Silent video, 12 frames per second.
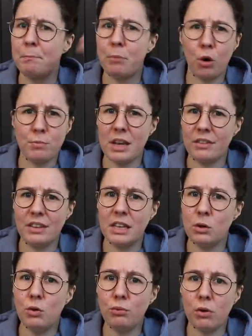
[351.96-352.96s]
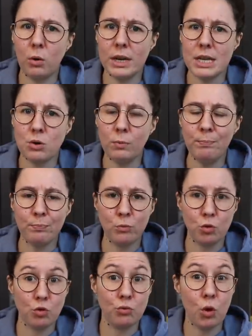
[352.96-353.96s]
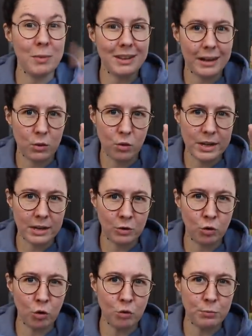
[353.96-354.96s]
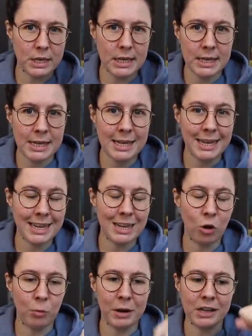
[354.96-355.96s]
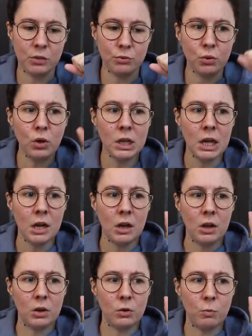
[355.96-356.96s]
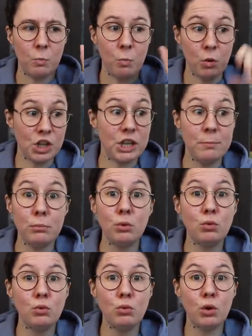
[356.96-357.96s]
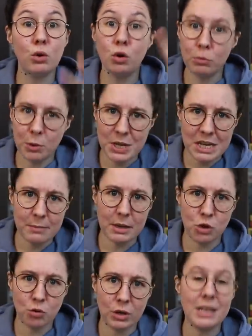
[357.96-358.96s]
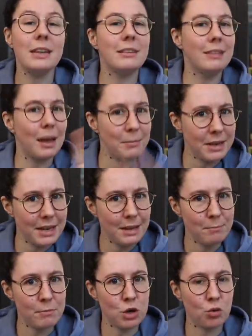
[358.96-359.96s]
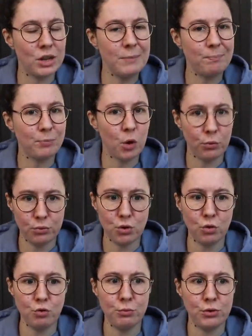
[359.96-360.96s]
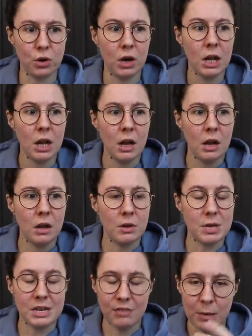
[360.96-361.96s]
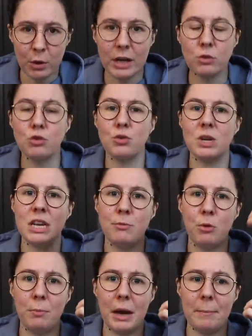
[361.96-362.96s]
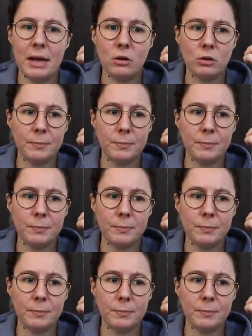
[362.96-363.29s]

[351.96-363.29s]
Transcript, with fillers: première vidéo, foire aux questions, dont je vous remettrai le lien dans le petit i et en barre d'infos. Euh, moi j'aime beaucoup commencer ma journée et terminer ma journée en faisant du puzzle. C'est vraiment quelque chose qui me permet